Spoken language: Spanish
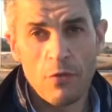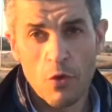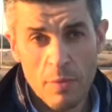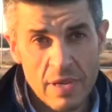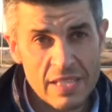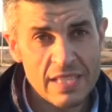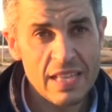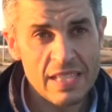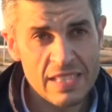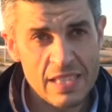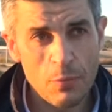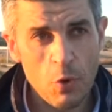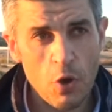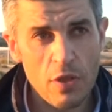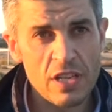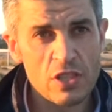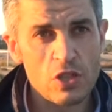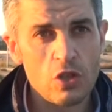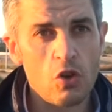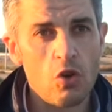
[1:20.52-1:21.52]
informarse de este
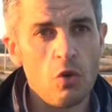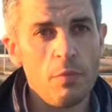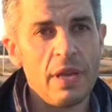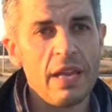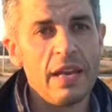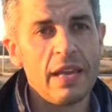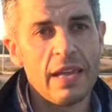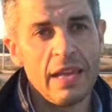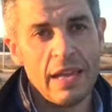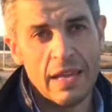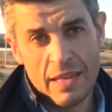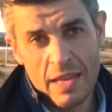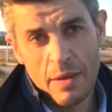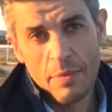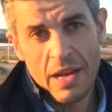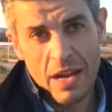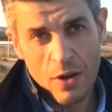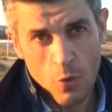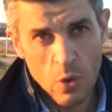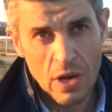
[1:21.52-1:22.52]
proceso conviene que
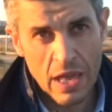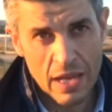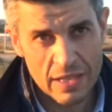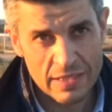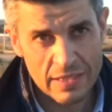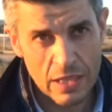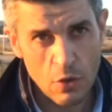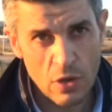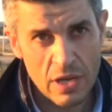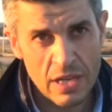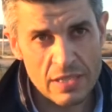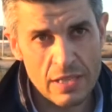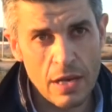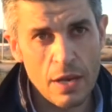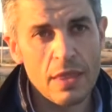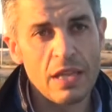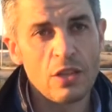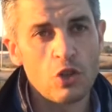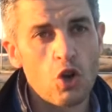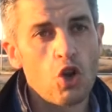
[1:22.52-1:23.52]
llamen a Escuela de Catadores,
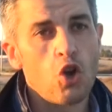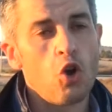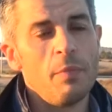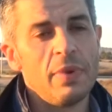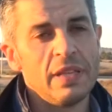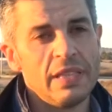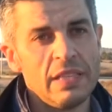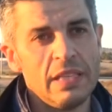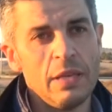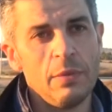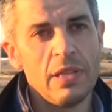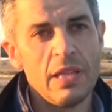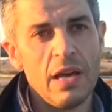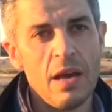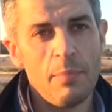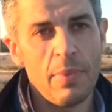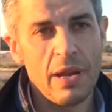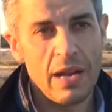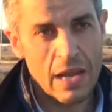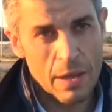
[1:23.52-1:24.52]
al Centro de
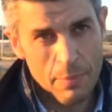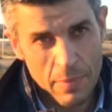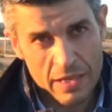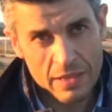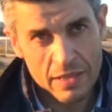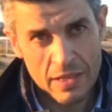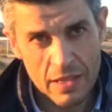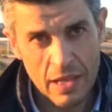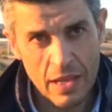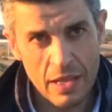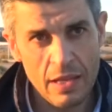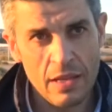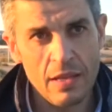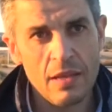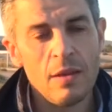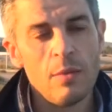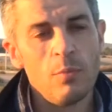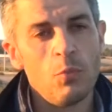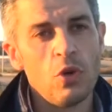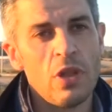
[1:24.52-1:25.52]
Competitividad, para que a partir de ahí
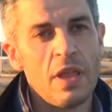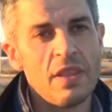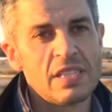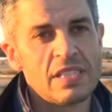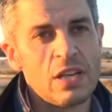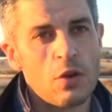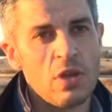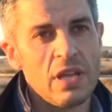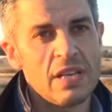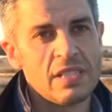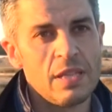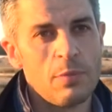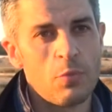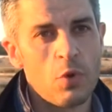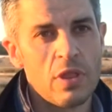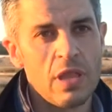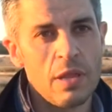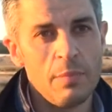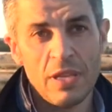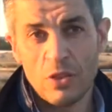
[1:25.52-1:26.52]
puedan desarrollar este
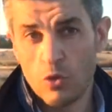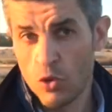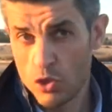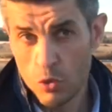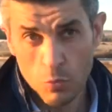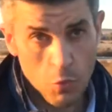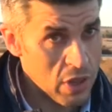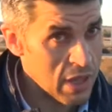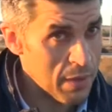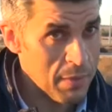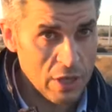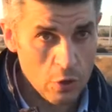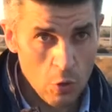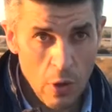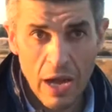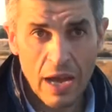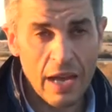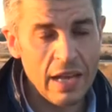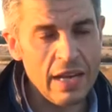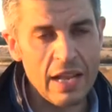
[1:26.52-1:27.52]
procedimiento, que es un
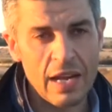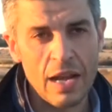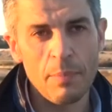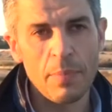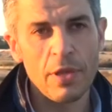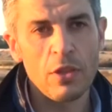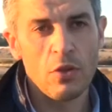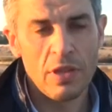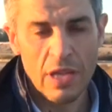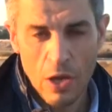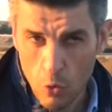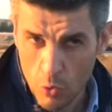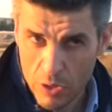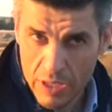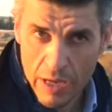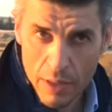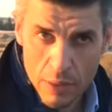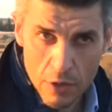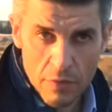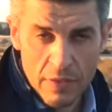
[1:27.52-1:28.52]
procedimiento ágil y rápido de
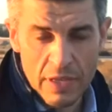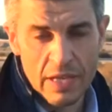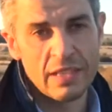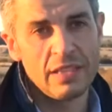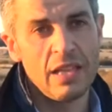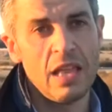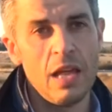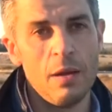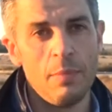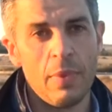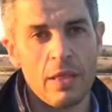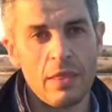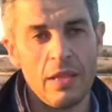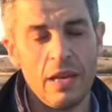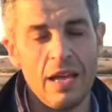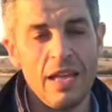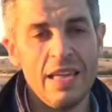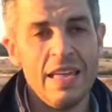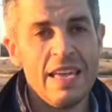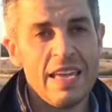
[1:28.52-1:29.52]
adjudicación directa de la
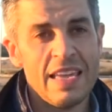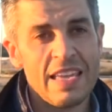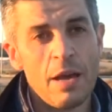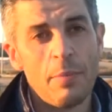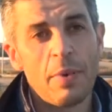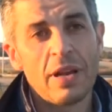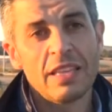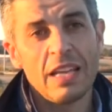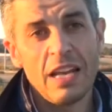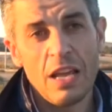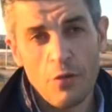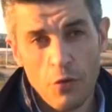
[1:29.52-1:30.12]
parcela. Y aparte la